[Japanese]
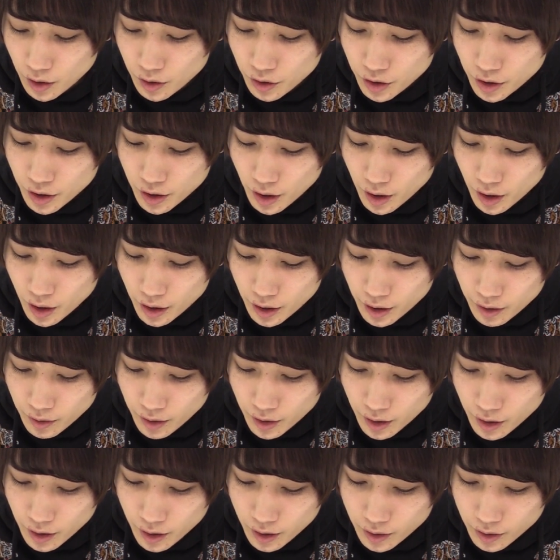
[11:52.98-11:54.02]
隠したがりが
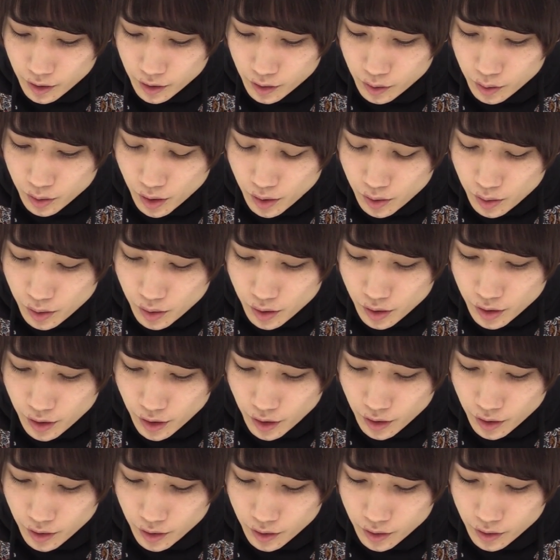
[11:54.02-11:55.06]
ね良さそうです
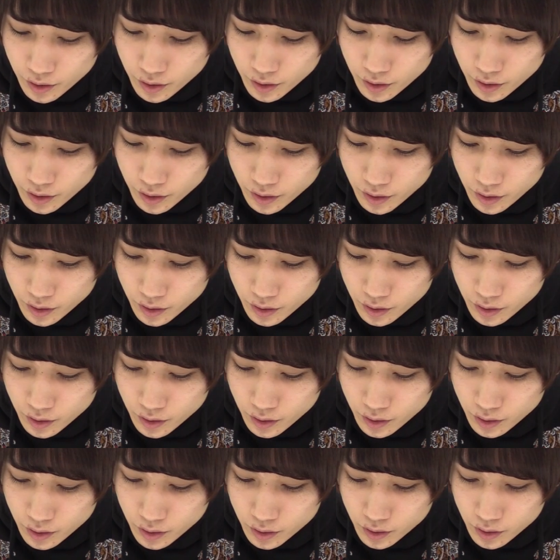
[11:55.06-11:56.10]
ねあ
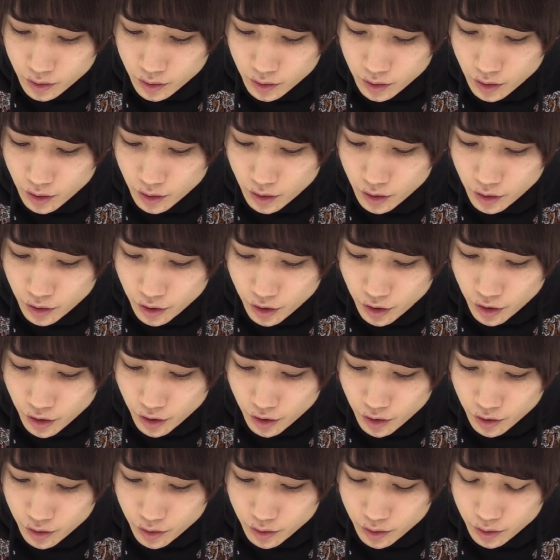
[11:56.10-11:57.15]
いいああい
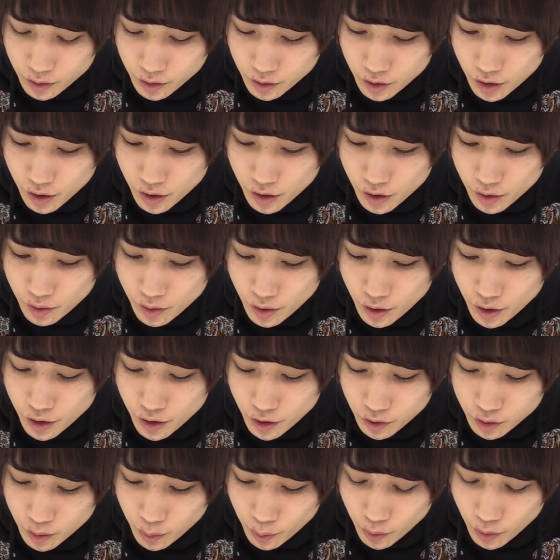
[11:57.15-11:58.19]
い全然裏にい
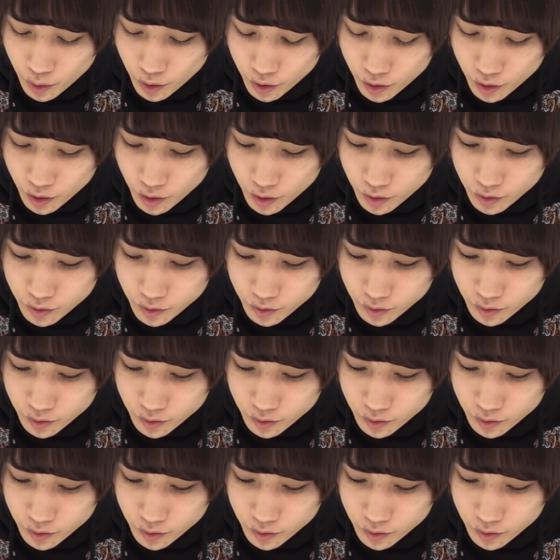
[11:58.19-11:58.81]
なくてもよかった